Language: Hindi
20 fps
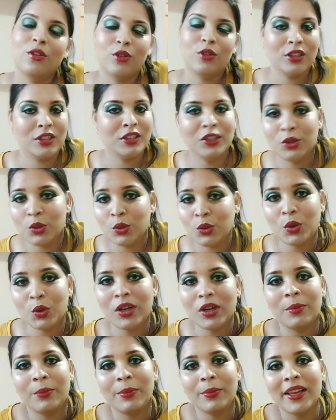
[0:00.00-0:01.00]
और जीतू तो
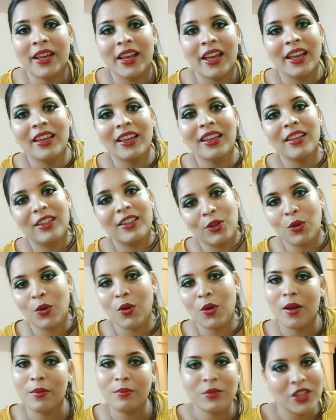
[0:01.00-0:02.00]
घर पे है ही तो
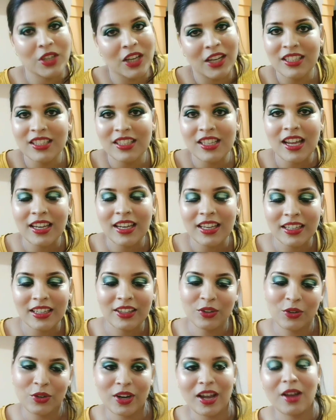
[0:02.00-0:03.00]
हम चले जा रहे
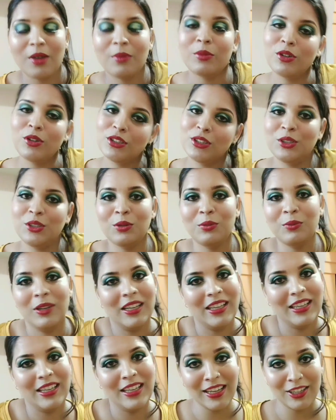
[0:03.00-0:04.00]
हैं और हम और जीतू
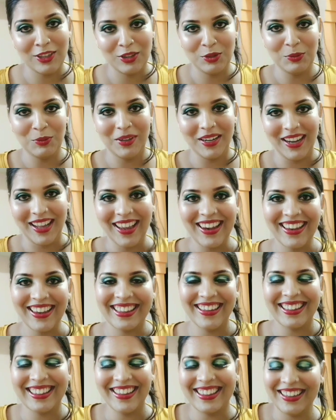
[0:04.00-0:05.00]
मिलके कद्दू बना
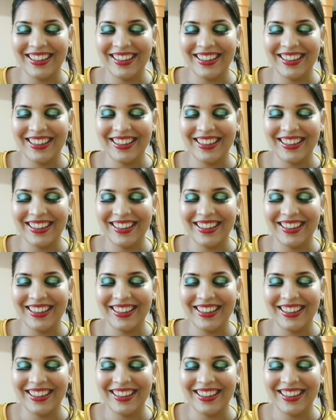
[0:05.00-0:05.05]
लेंगे